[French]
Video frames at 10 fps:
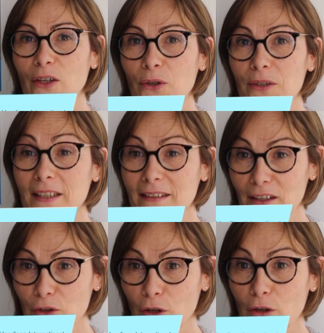euh, qui
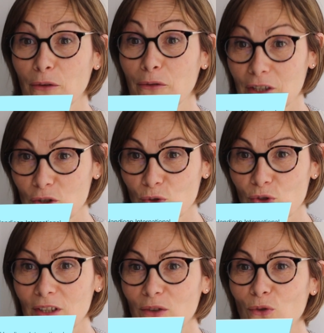d'ailleurs vient de
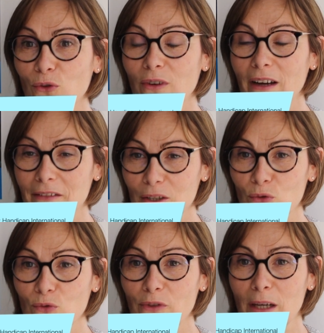changer de nom
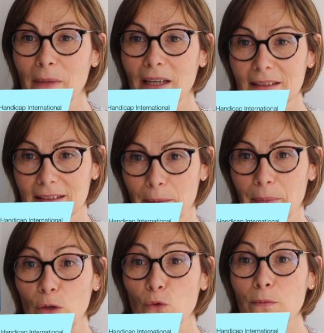avec une nouvelle marque qui
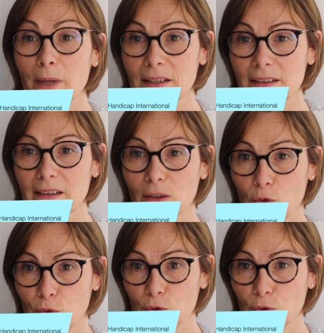s'appelle Humanité
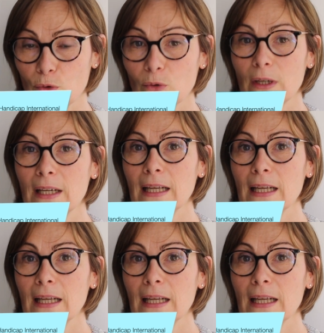Inclusion,